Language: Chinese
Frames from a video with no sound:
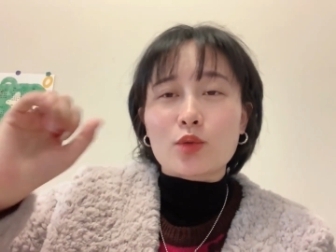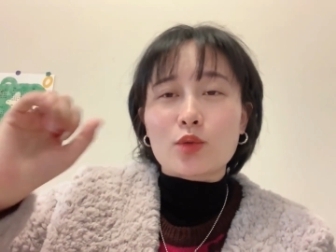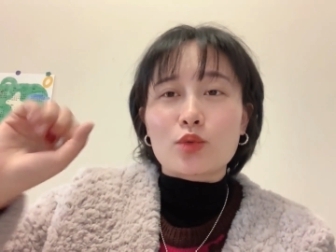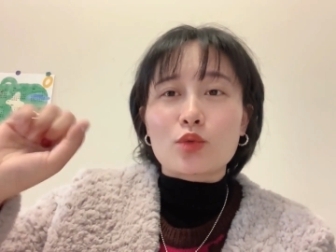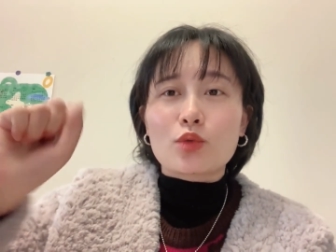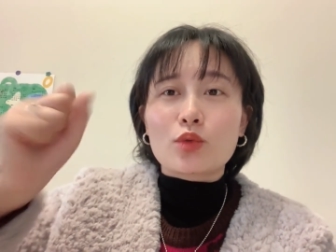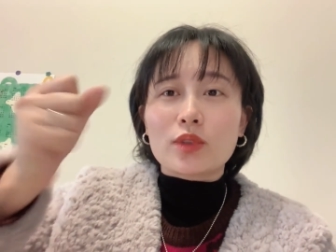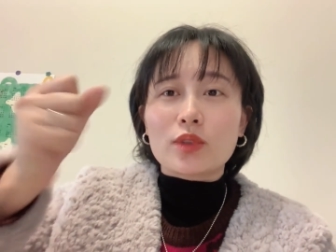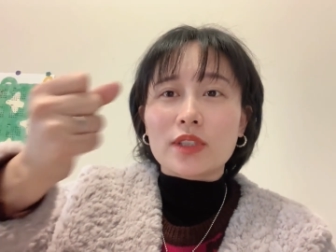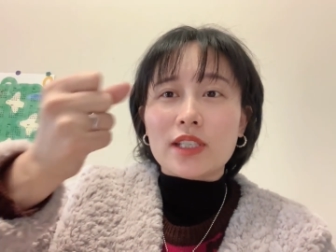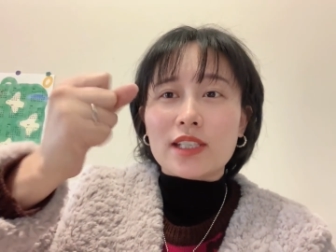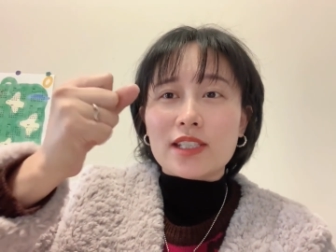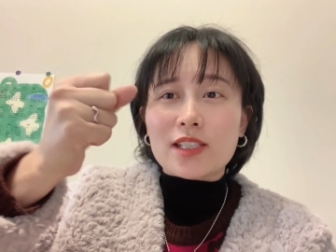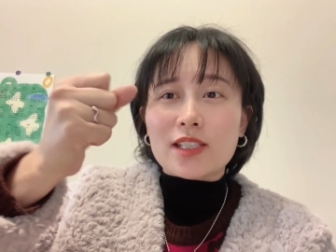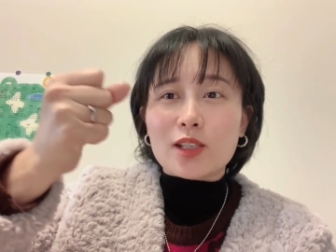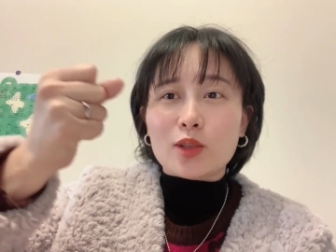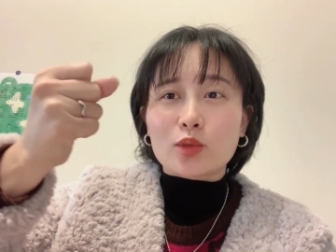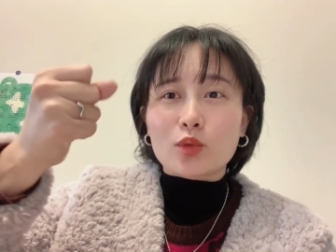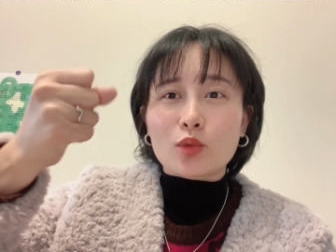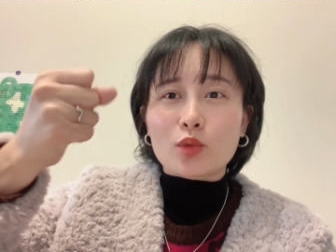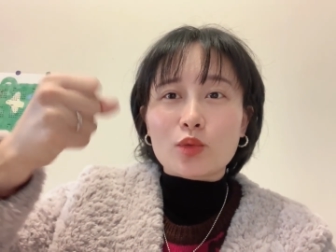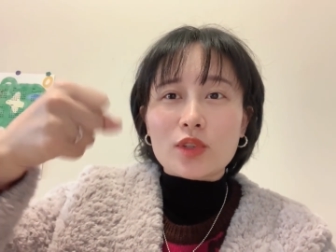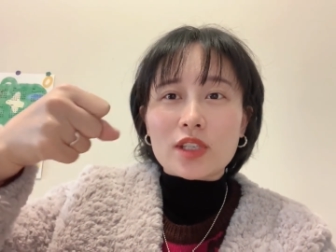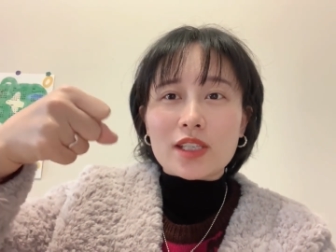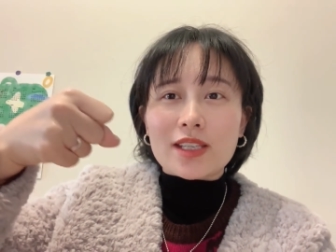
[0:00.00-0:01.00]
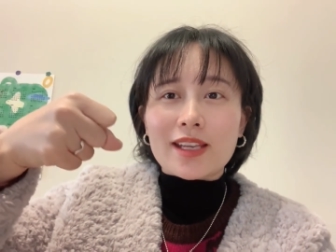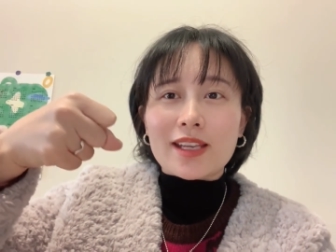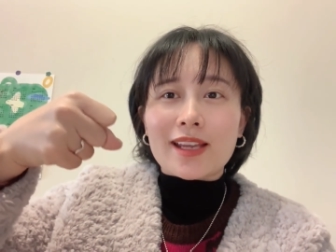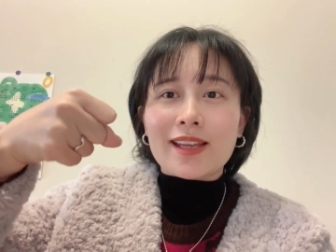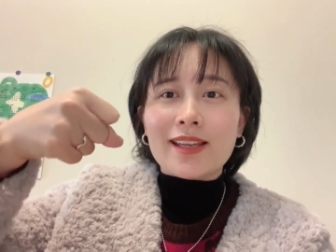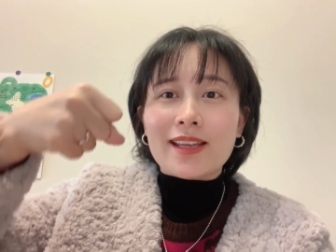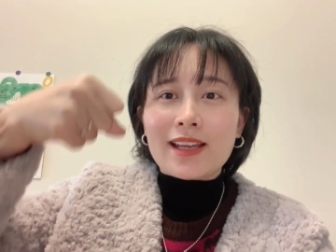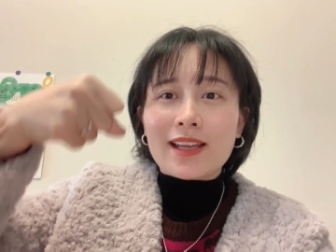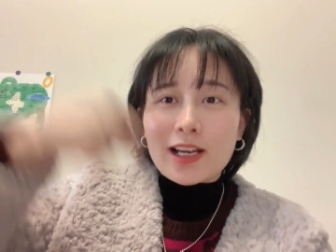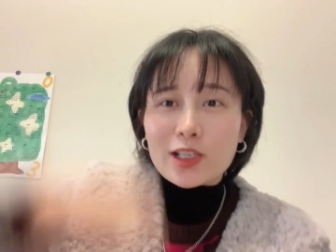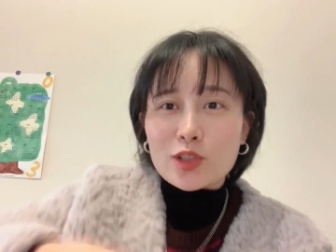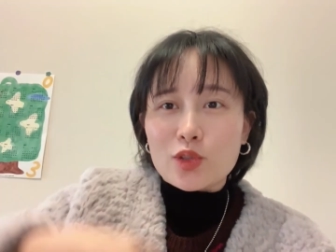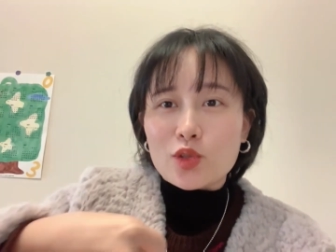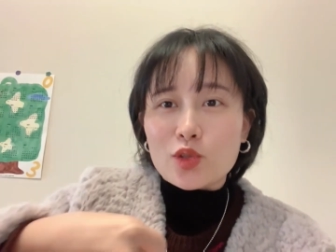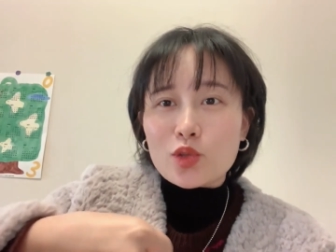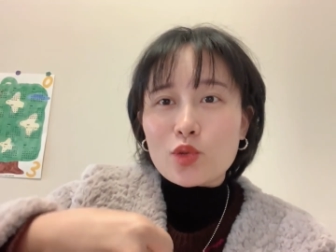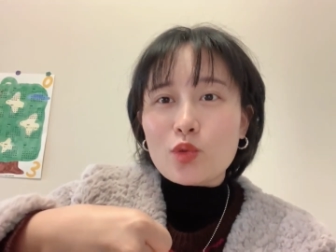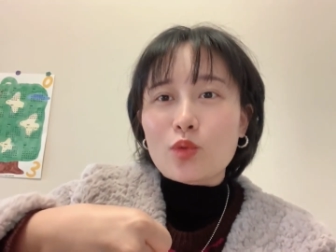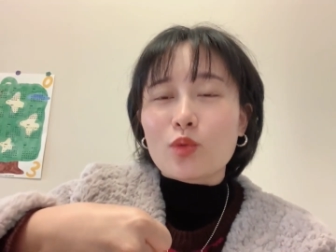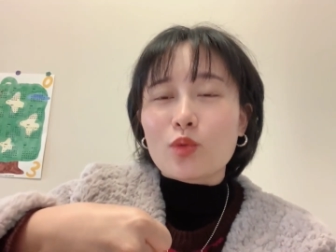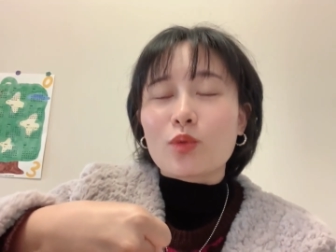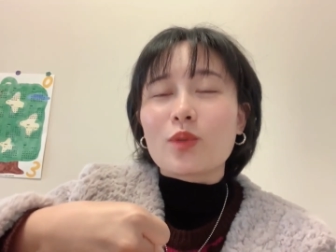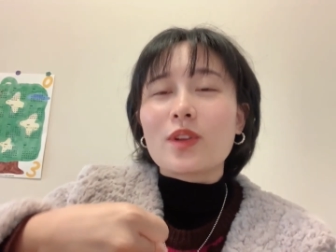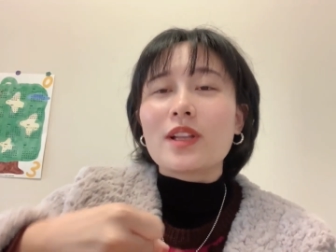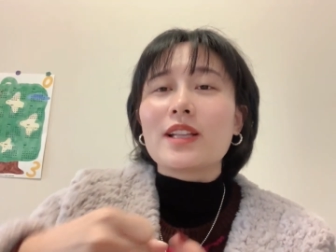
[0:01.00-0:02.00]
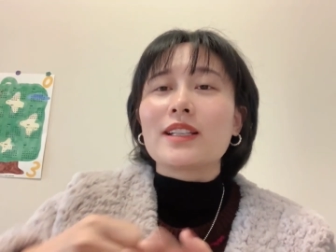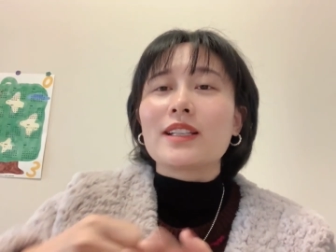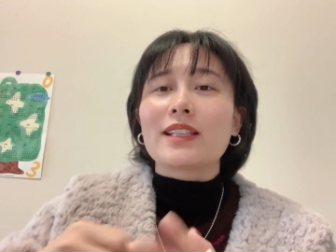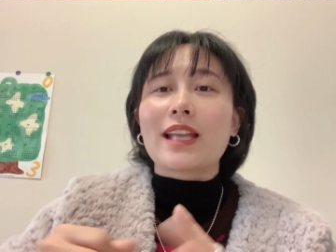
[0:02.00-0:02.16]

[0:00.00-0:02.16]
如果你这个东西，很重，